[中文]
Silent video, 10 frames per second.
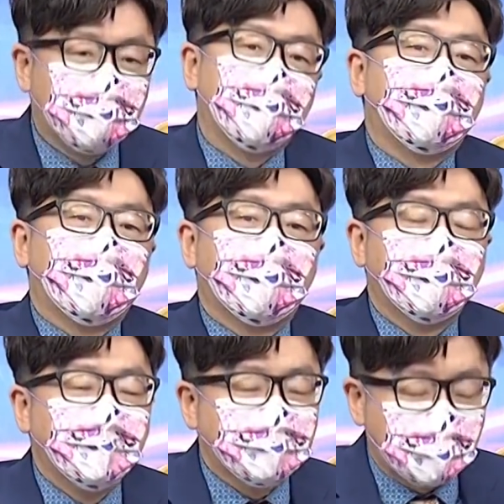震荡，
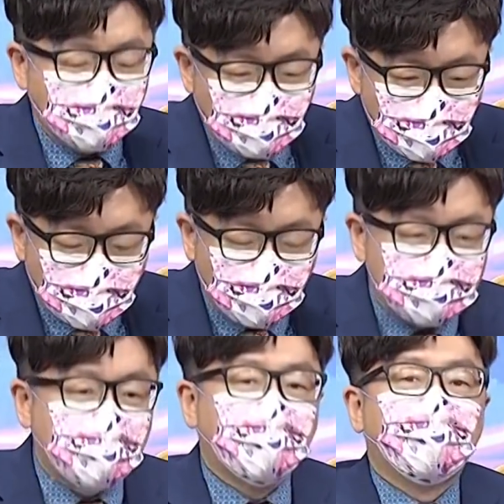涨多的股票会
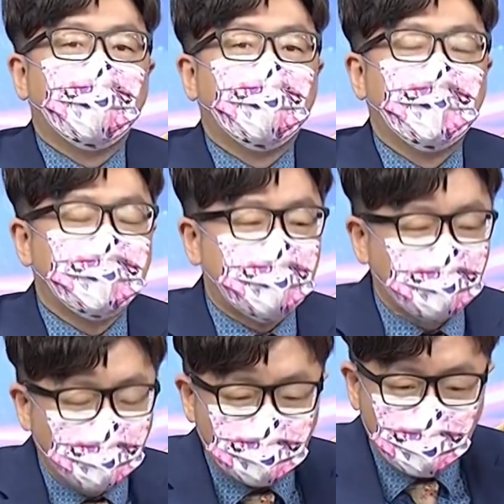长黑。涨
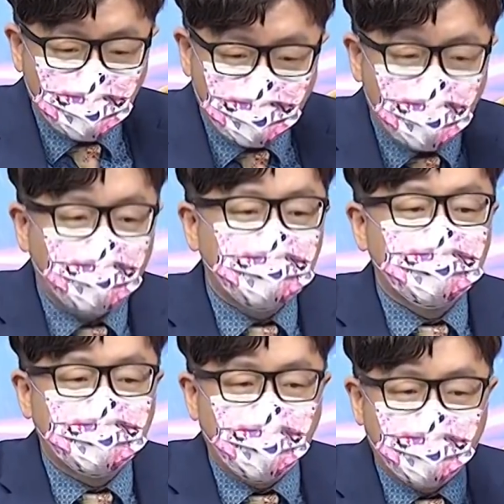多了股票爆量，
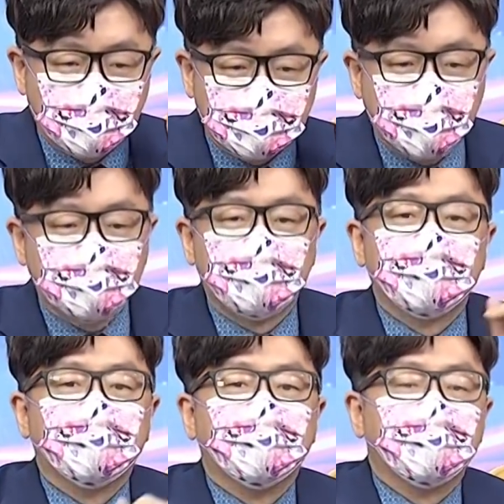就是代表要下
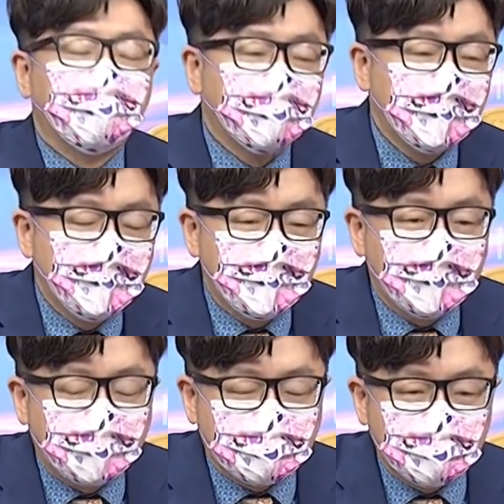车哦。
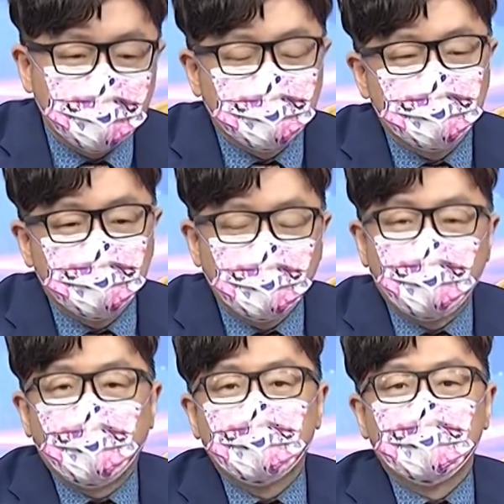那这种是最
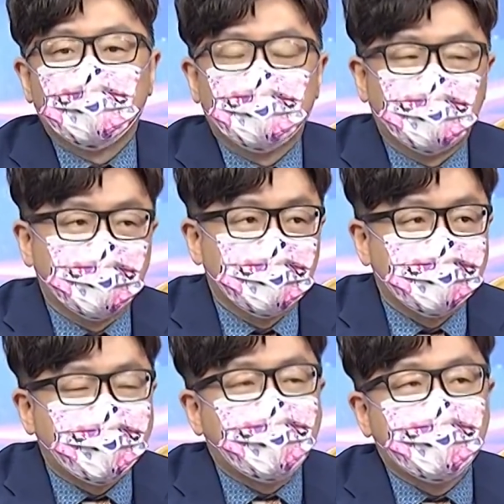标准的哦。
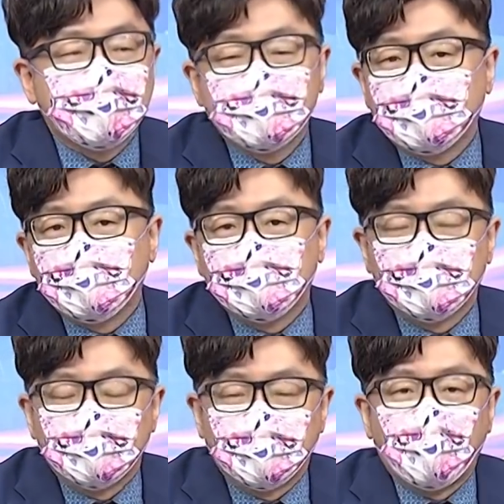上一个世纪
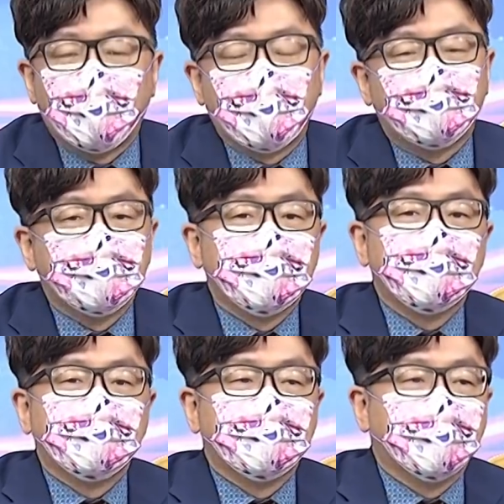的老派分
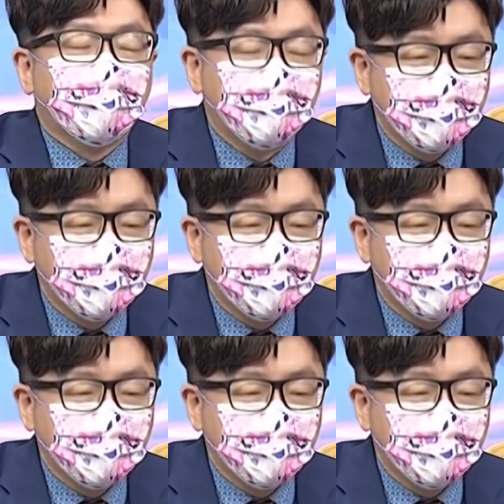析师啊，